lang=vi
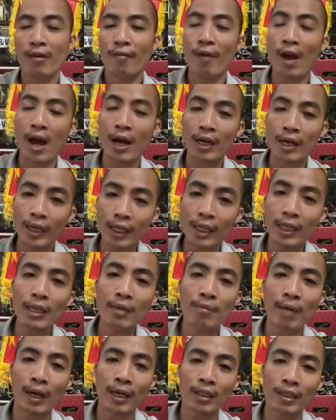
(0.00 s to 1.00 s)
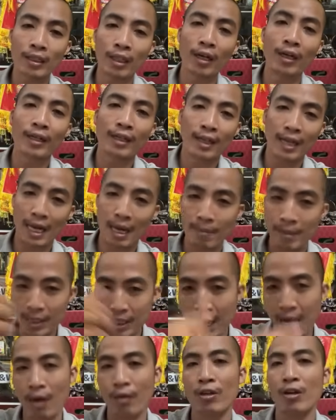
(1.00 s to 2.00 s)
và khi mà đi chơi em mới
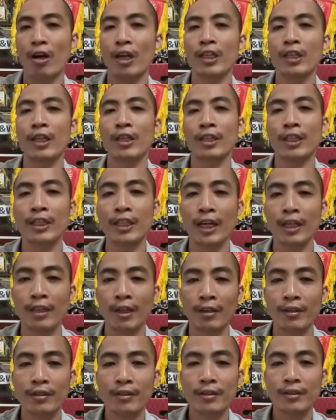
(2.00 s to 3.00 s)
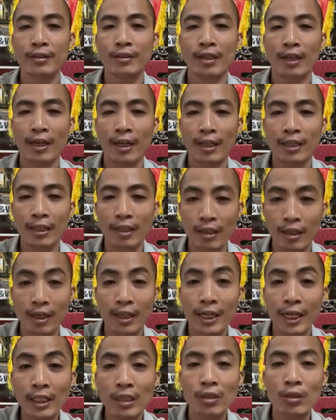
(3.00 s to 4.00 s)
sao lồng nhỏ đi thôi đi chơi thôi đó, đó là
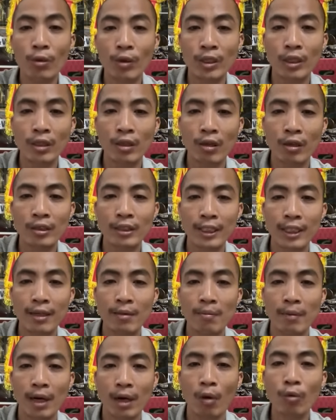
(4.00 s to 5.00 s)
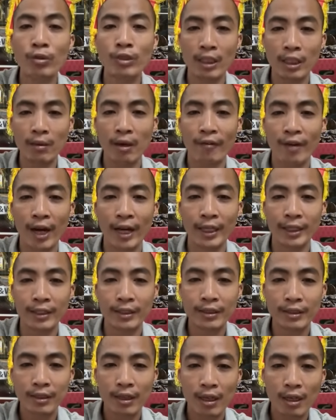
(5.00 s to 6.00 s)
cách nuôi những con chim mà hung dữ mà phá hình
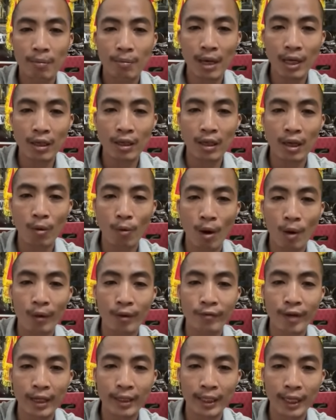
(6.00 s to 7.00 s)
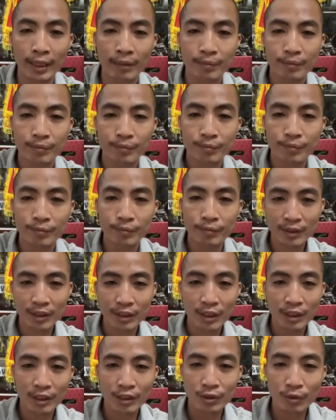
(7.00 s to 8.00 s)
bác à, Quang Nguyễn Văn nhé
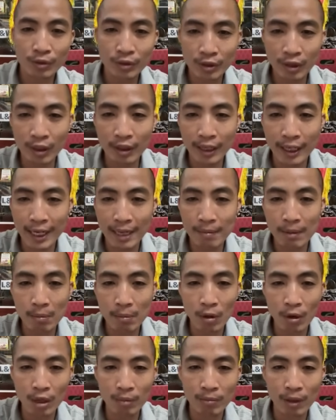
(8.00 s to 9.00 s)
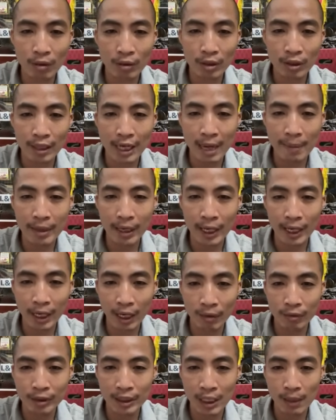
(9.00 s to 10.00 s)
Trung Dương em mới mua con mộc được 20 ngày
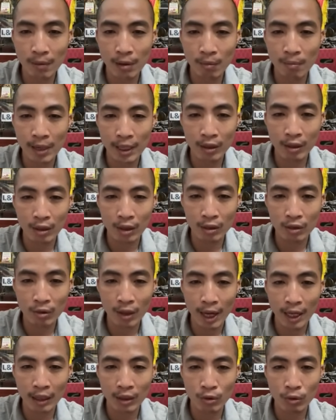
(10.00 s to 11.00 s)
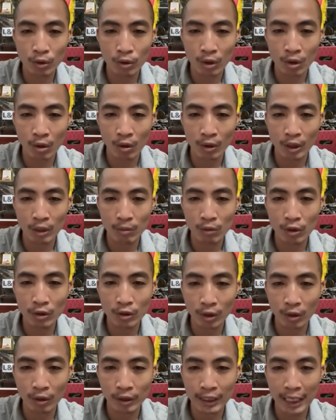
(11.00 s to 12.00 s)
lồng giờ bộ mặt nó toàn rụt cổ đứng một
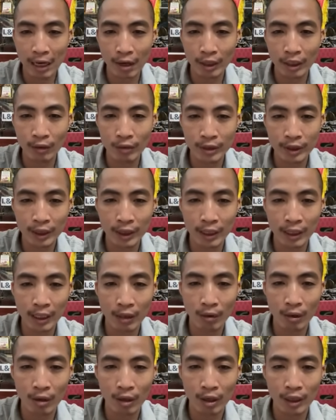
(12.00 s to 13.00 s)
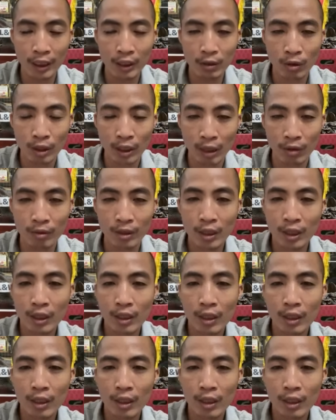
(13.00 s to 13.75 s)
chỗ chả líu gì liệu có nên cột không